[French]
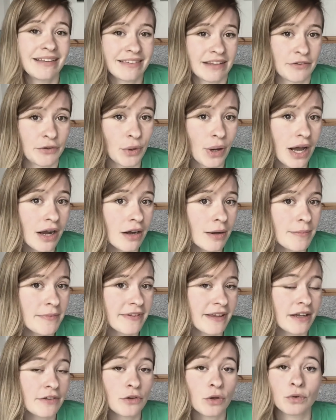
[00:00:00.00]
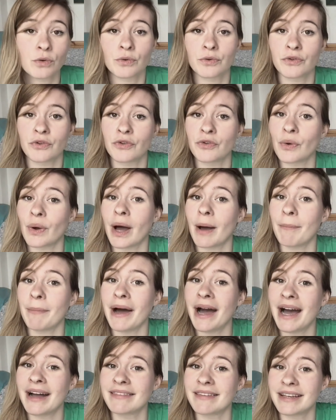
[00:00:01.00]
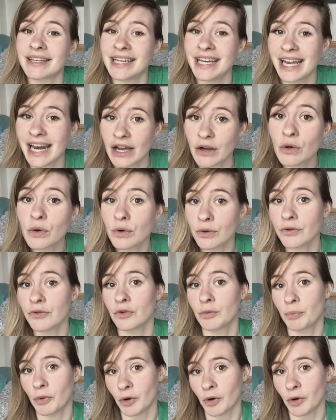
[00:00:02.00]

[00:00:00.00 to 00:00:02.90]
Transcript: Et ça sera comme ça tant qu'on ne se sera pas attaqué à la cause du